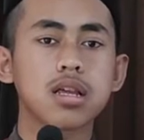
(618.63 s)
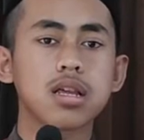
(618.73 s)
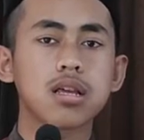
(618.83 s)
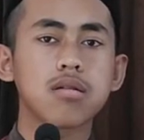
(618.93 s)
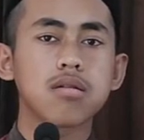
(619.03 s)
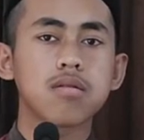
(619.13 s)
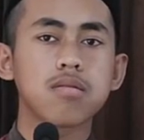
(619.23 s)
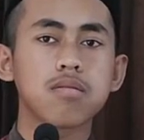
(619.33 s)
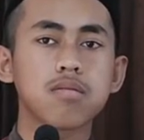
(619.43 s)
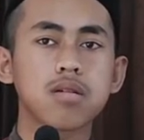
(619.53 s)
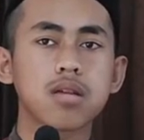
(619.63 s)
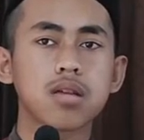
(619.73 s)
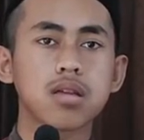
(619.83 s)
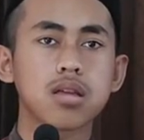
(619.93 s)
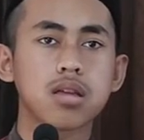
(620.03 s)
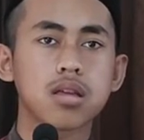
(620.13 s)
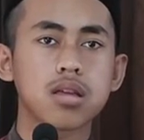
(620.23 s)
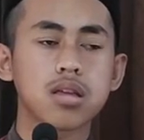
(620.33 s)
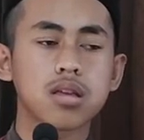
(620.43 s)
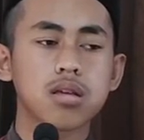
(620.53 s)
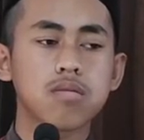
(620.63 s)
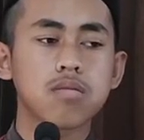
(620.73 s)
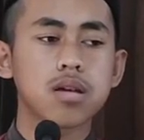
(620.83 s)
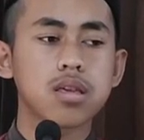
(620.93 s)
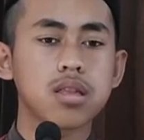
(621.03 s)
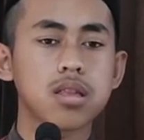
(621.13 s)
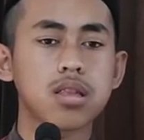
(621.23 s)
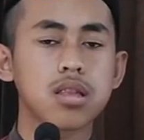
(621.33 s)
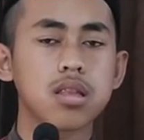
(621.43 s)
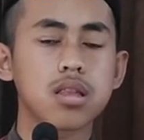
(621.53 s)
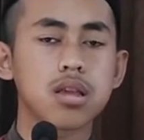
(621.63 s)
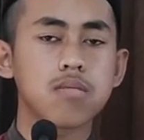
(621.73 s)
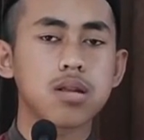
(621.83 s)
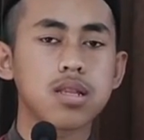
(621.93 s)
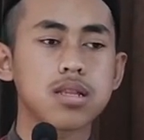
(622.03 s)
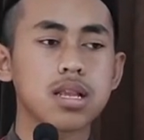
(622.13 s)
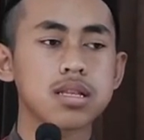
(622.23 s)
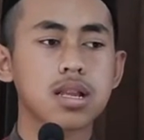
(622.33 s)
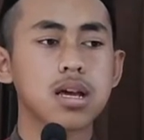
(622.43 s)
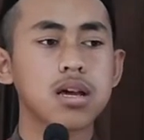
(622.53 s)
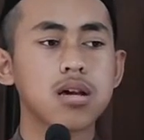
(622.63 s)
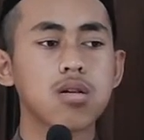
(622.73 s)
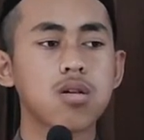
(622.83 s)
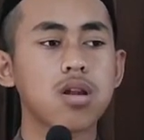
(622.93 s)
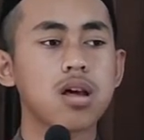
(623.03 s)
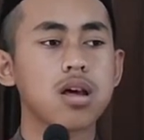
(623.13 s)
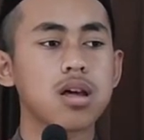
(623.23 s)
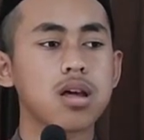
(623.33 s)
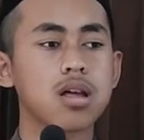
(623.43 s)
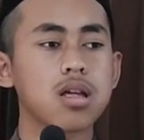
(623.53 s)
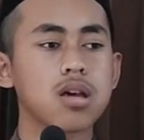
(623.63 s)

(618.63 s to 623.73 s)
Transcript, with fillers: bayin. Apa bayyin? Perjelaslah. Mukol kolan.